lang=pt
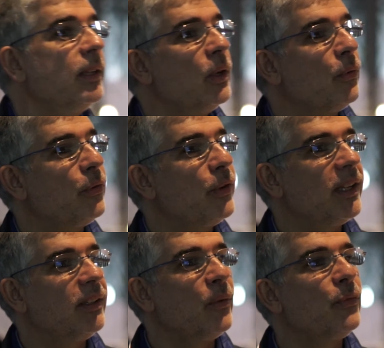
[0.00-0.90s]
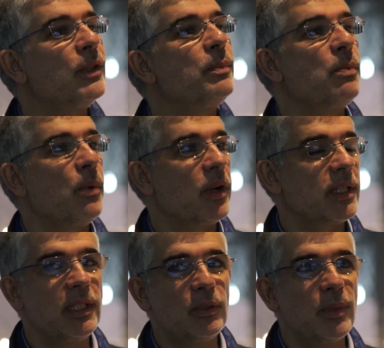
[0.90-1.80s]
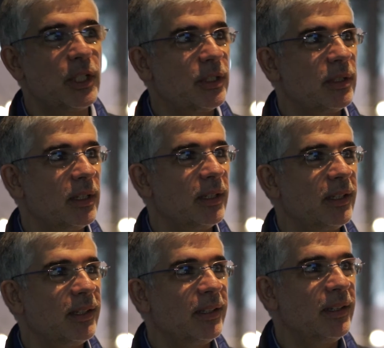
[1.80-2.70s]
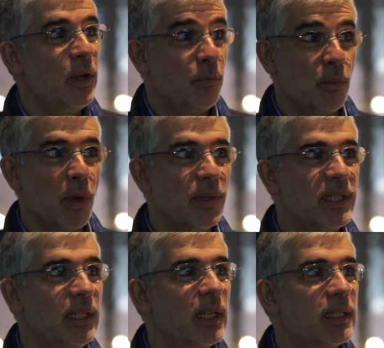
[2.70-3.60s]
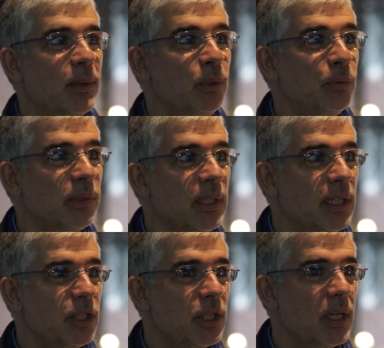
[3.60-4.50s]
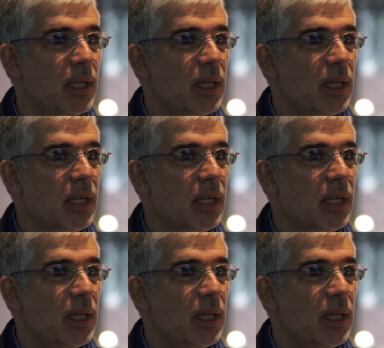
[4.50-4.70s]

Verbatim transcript: Não foi, não foi de propósito, mas uh, foi uma coincidência muito feliz.